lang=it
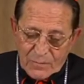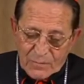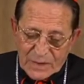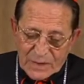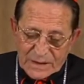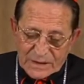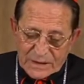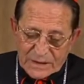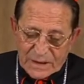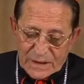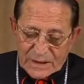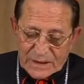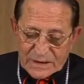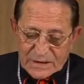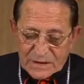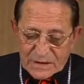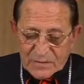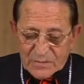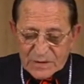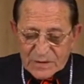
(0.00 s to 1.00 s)
mentre
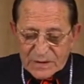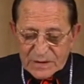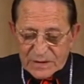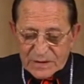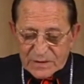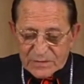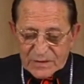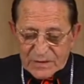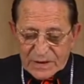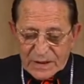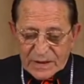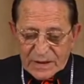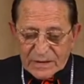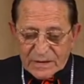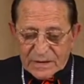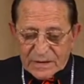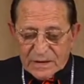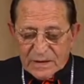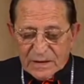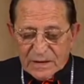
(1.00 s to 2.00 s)
regimi
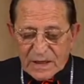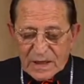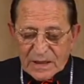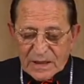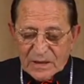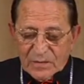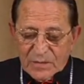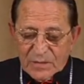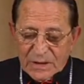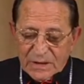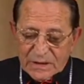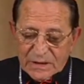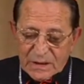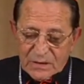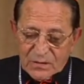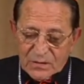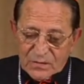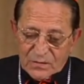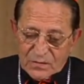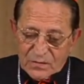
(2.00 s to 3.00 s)
indifferenti
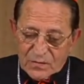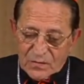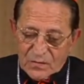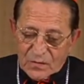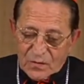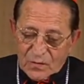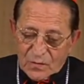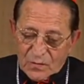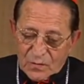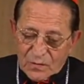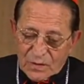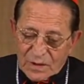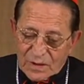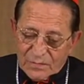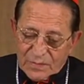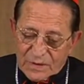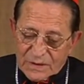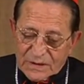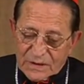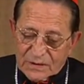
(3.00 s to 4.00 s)
alimentano non
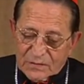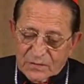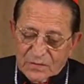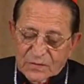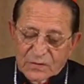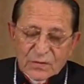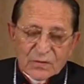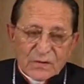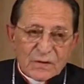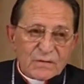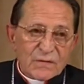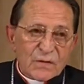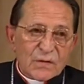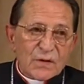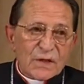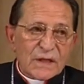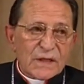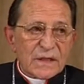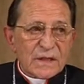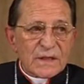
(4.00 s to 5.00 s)
una persecuzione
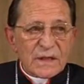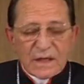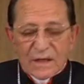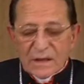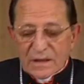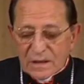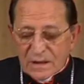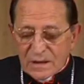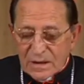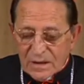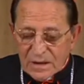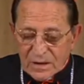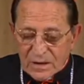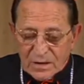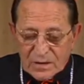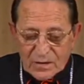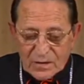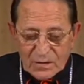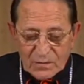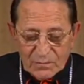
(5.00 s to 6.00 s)
violenta,
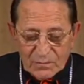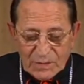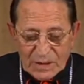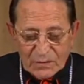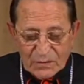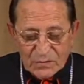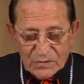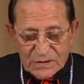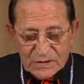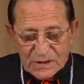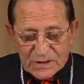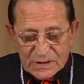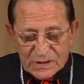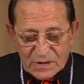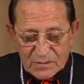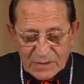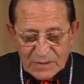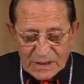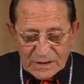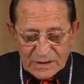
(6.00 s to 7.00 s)
ma un
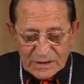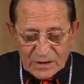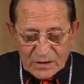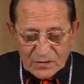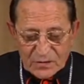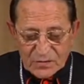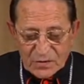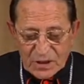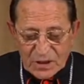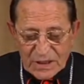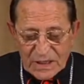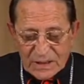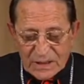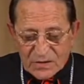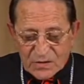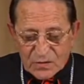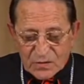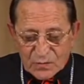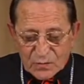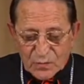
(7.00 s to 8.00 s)
sistematico
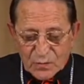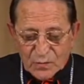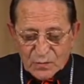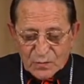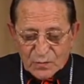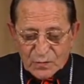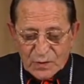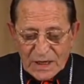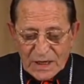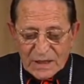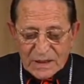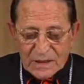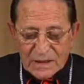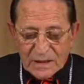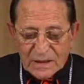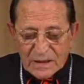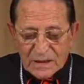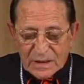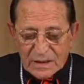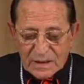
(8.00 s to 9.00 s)
dileggio
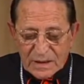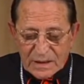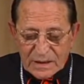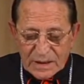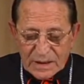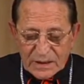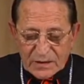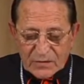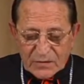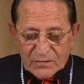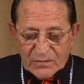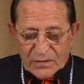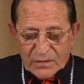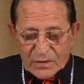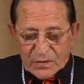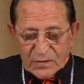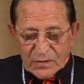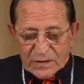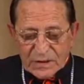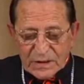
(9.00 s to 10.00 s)
culturale nei
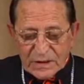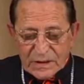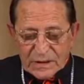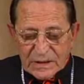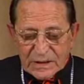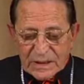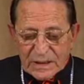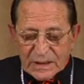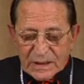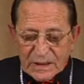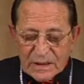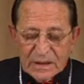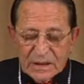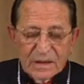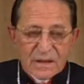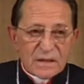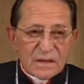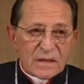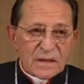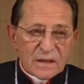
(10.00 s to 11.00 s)
confronti delle
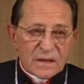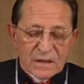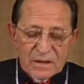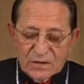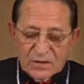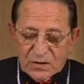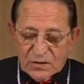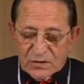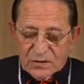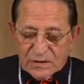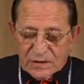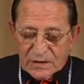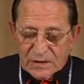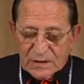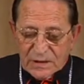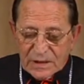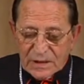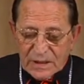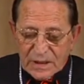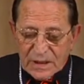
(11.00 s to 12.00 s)
credenze
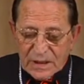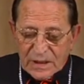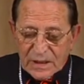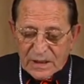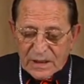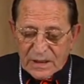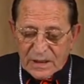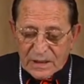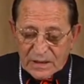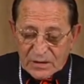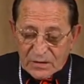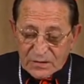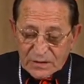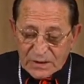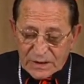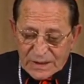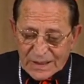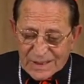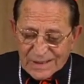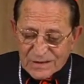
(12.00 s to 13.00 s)
religiose. In
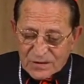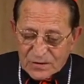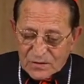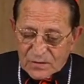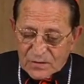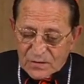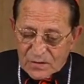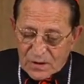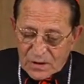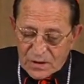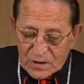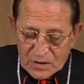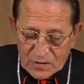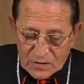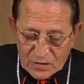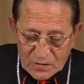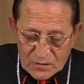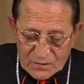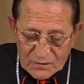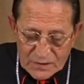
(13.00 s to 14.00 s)
ogni caso
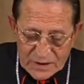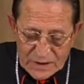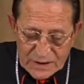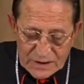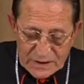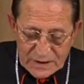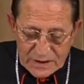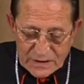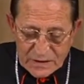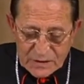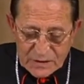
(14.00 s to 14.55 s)
non viene